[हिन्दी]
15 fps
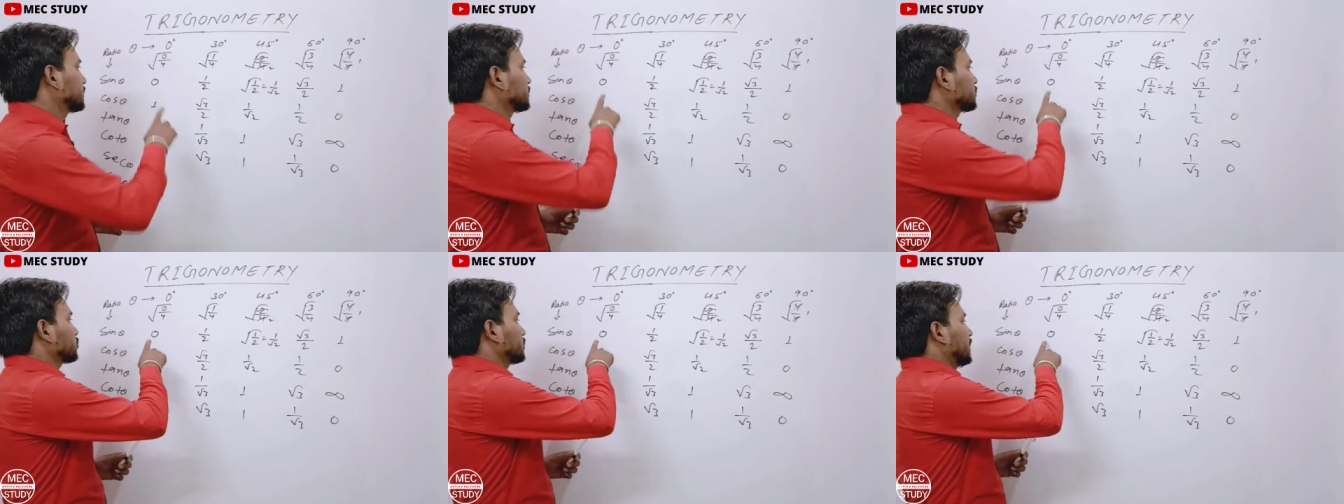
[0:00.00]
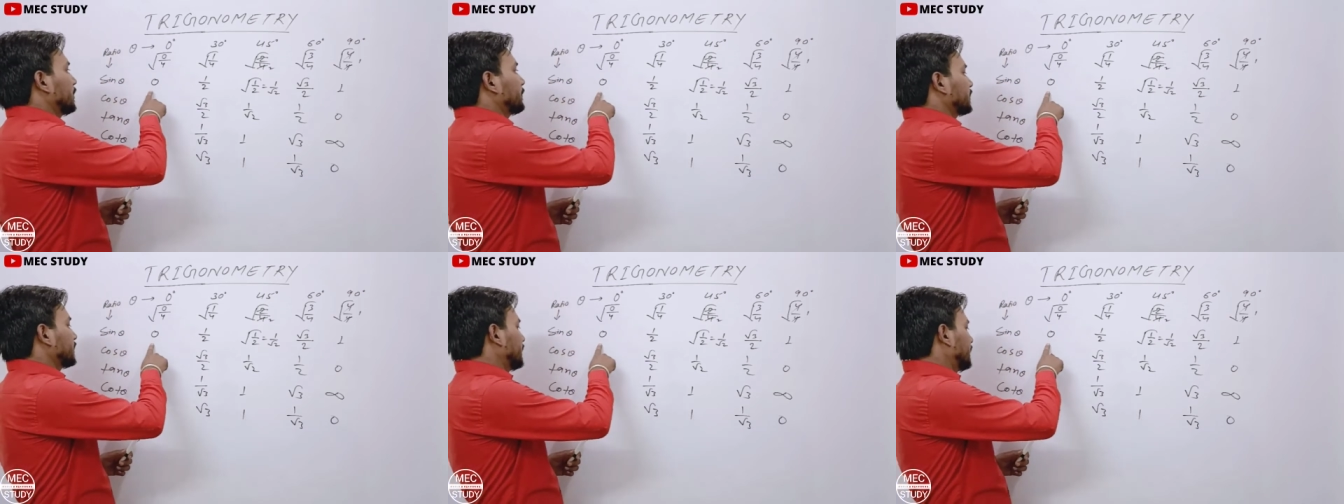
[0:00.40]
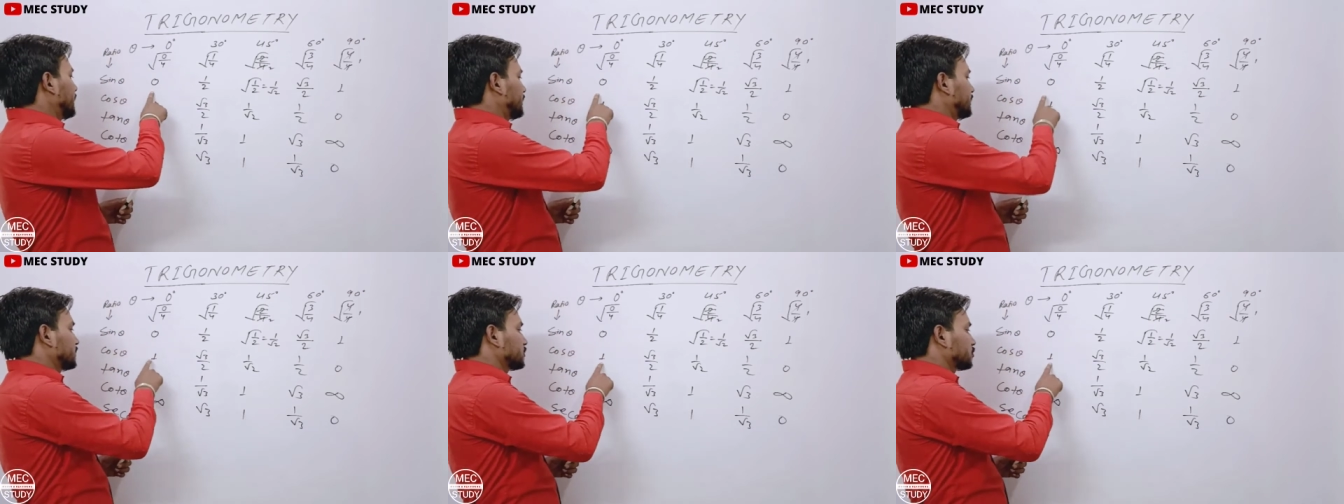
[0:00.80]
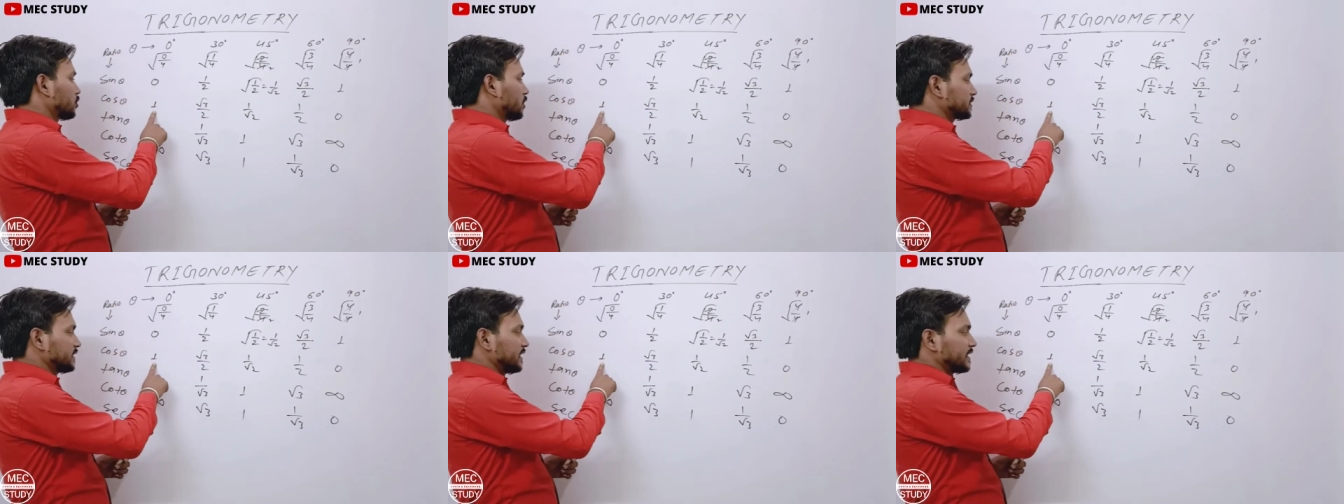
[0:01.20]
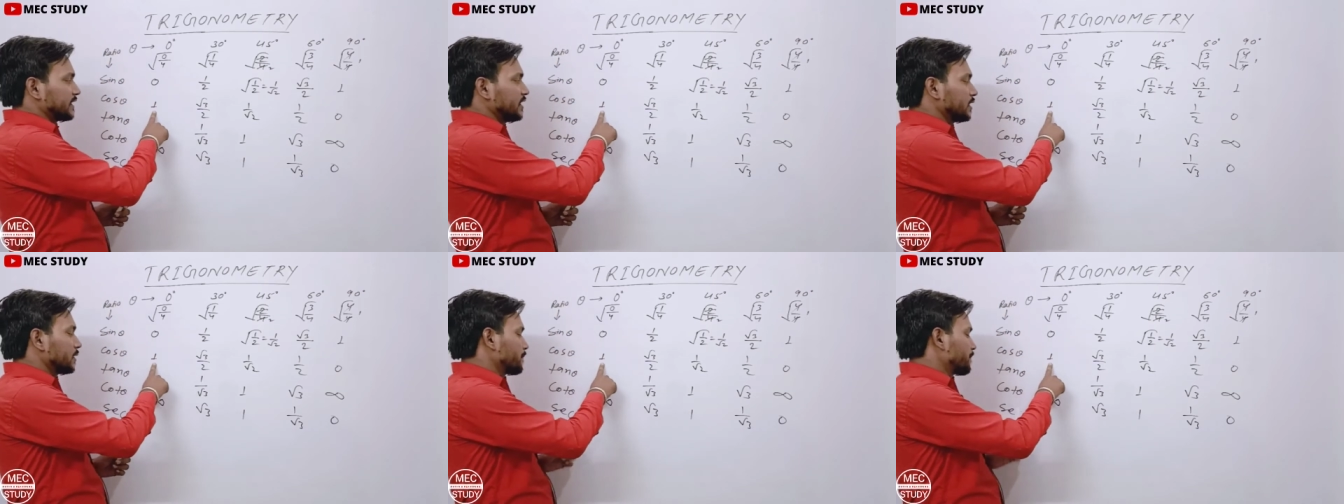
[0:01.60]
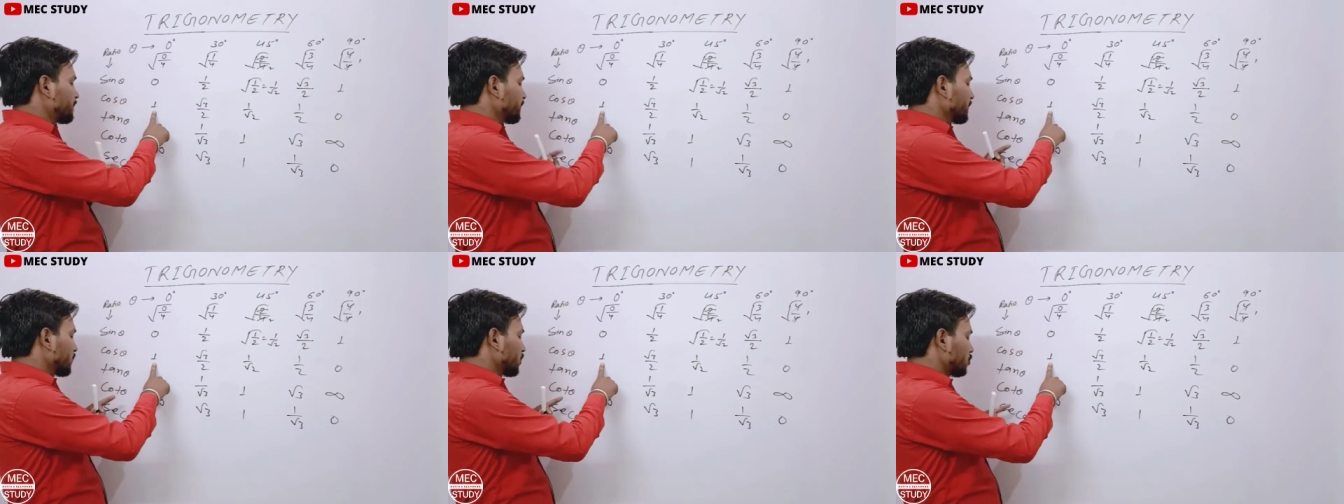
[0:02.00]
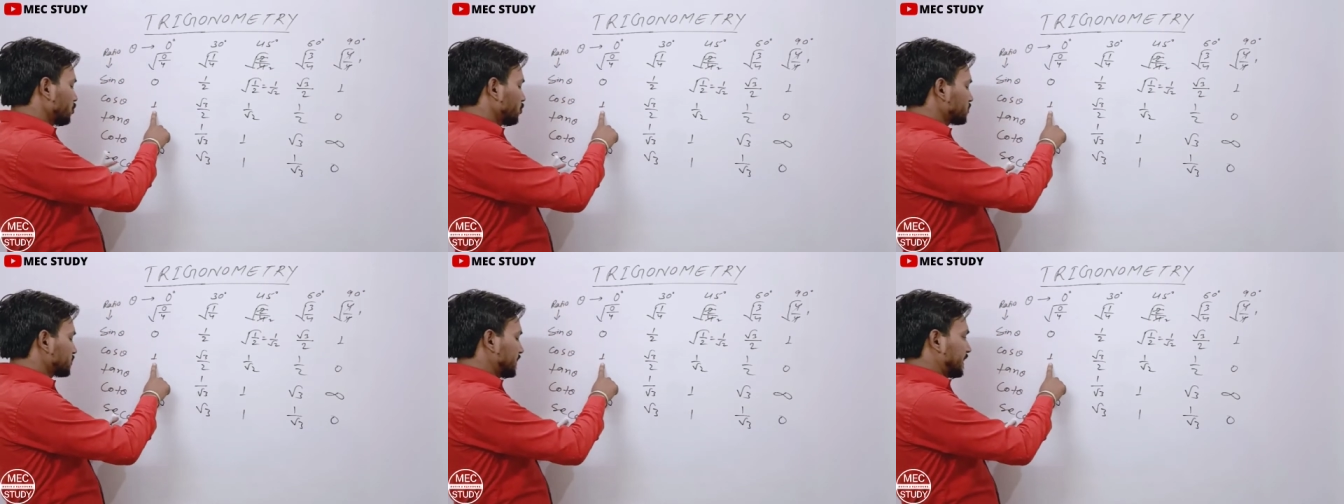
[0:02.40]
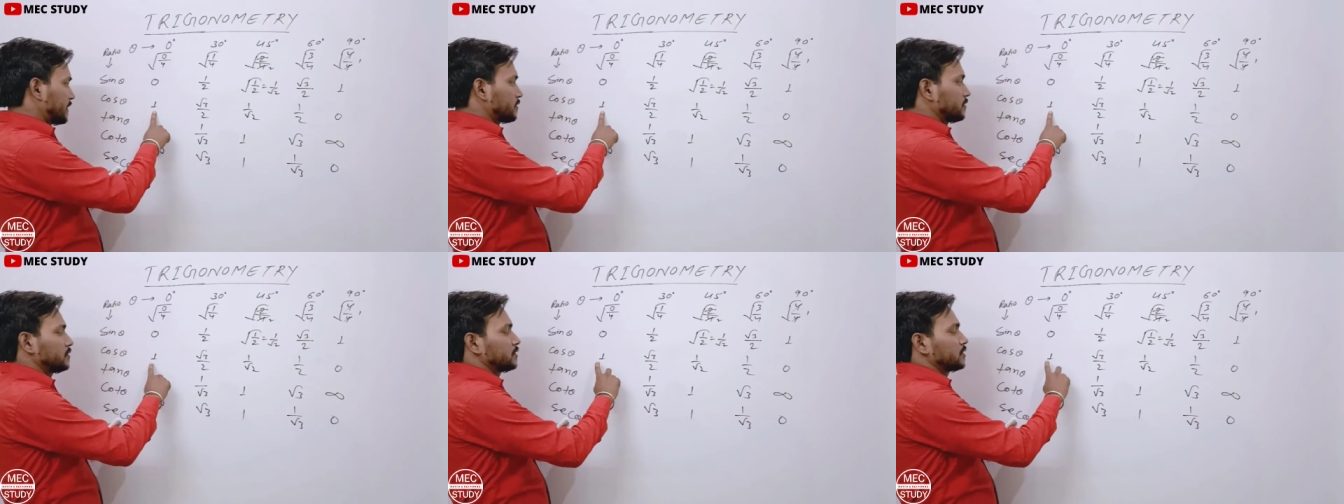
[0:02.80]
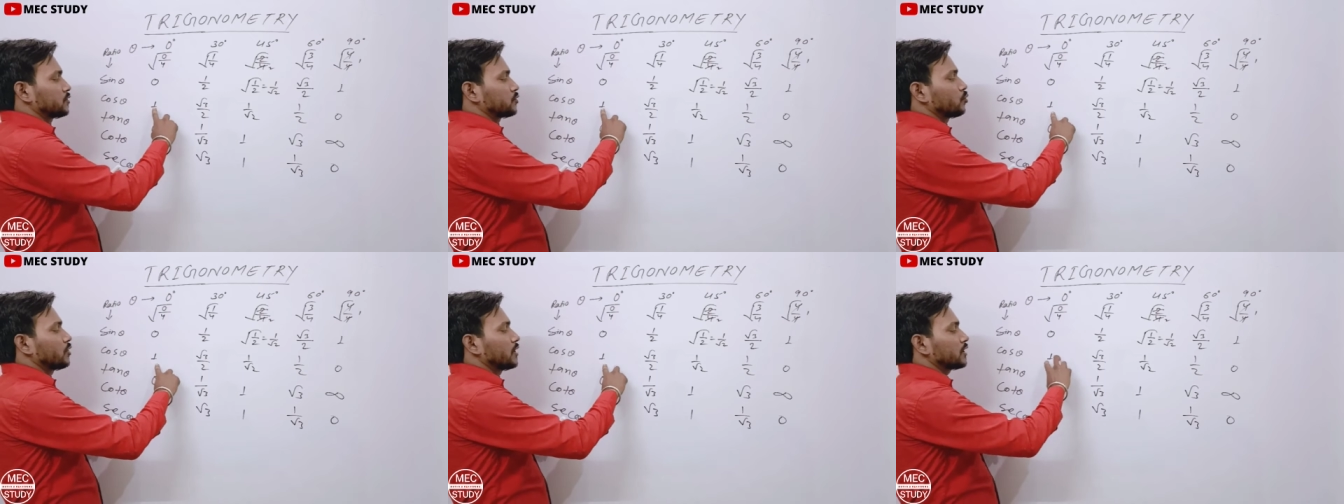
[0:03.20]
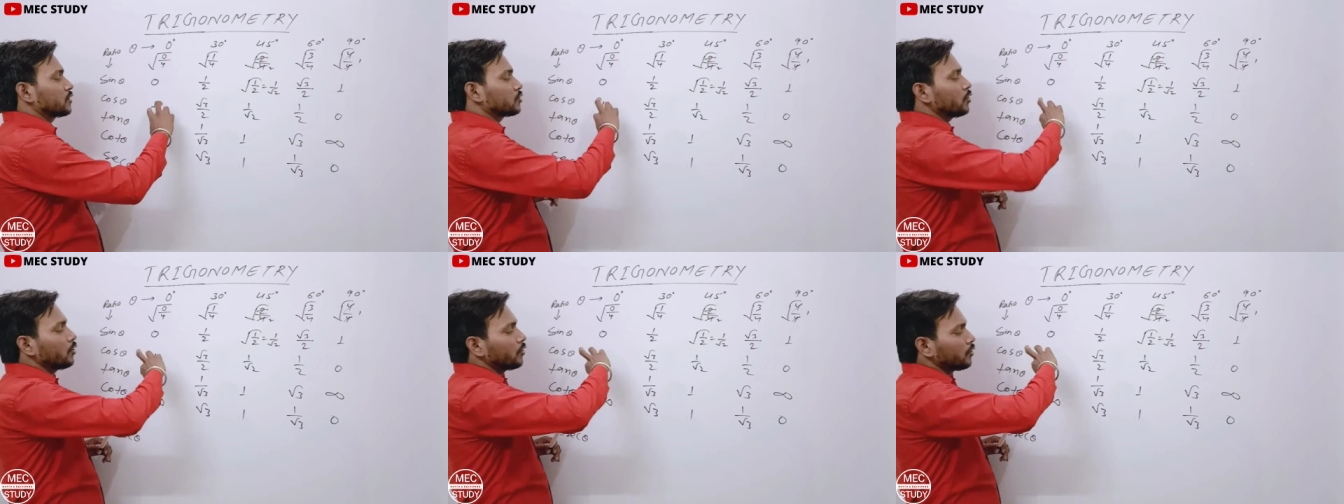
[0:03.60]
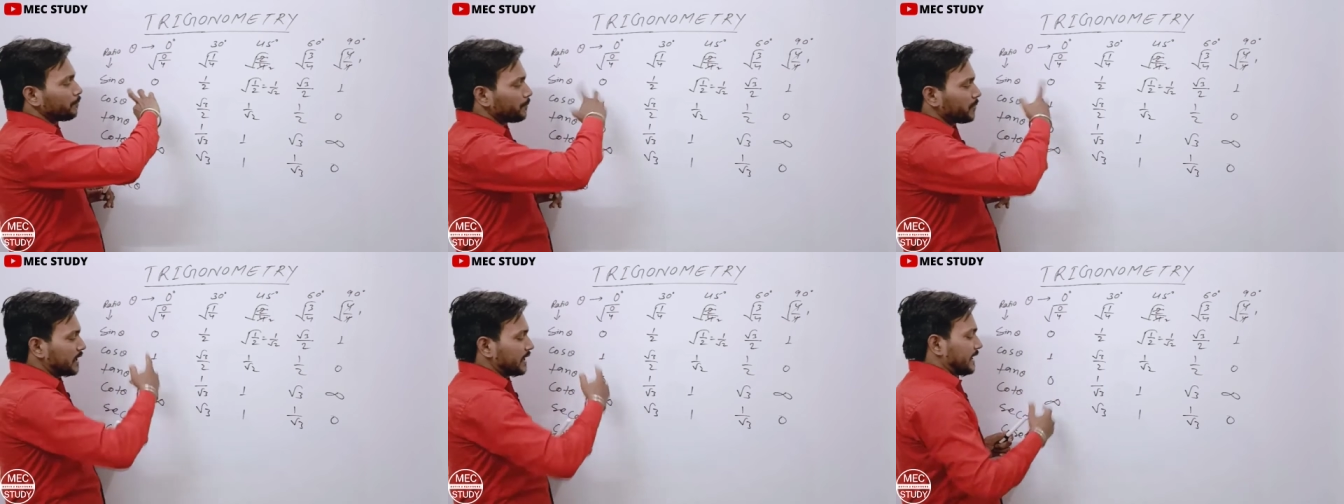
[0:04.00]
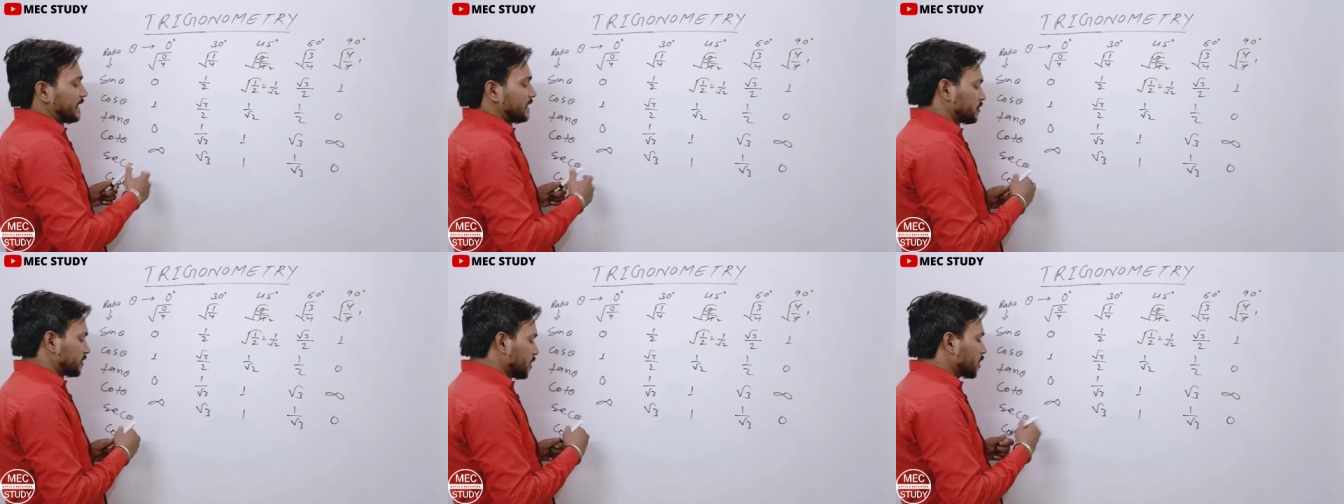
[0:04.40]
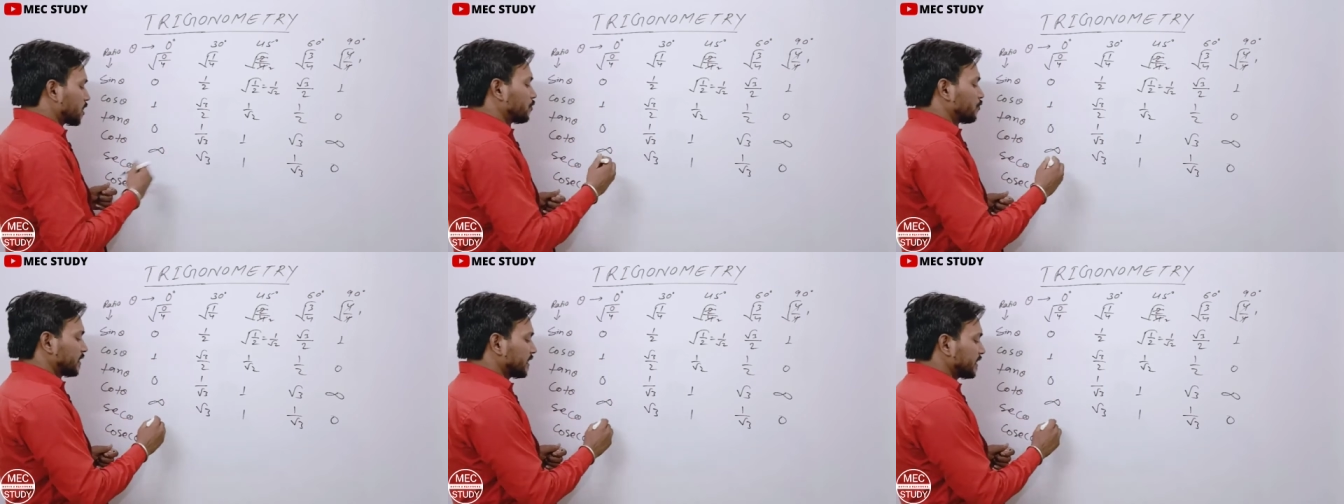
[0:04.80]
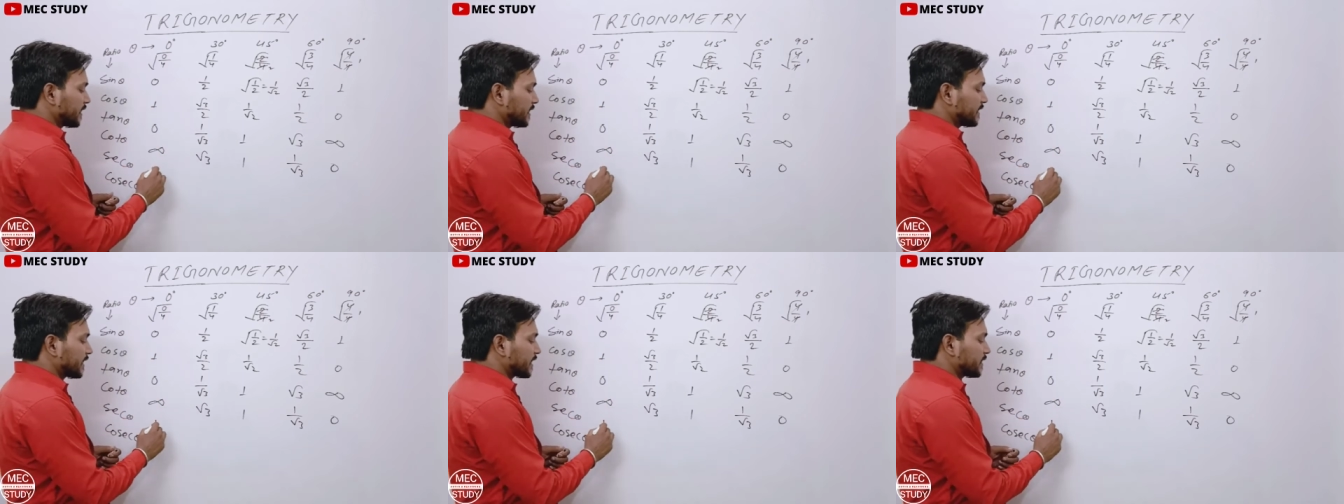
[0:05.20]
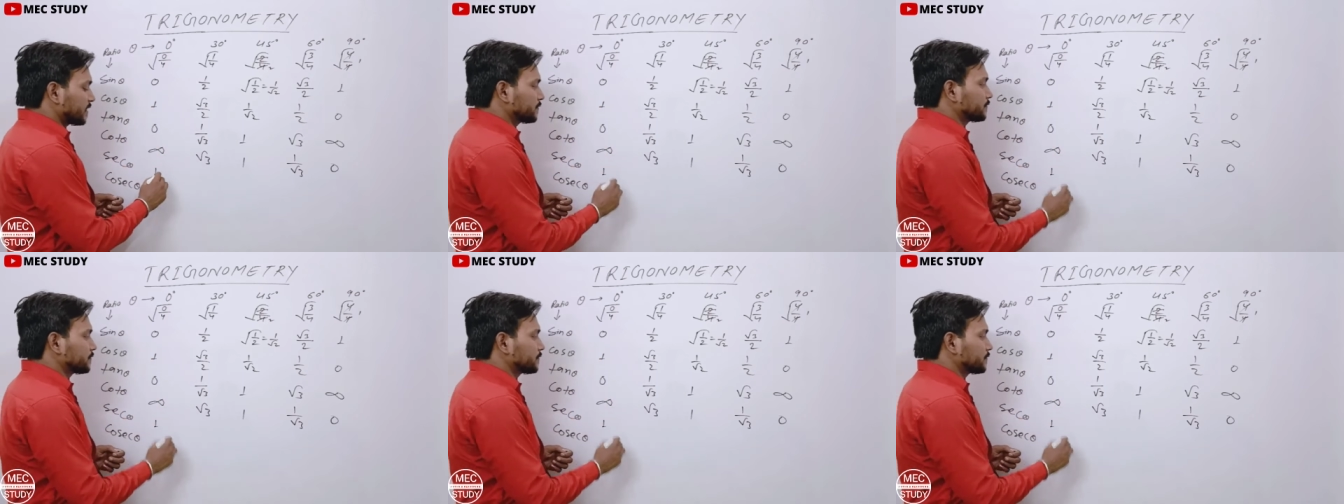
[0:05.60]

तो यहाँ पे क्या है कॉस ये है ना तो सेक वन को पलटेंगे तो क्या होगा वन ही रह जाएगा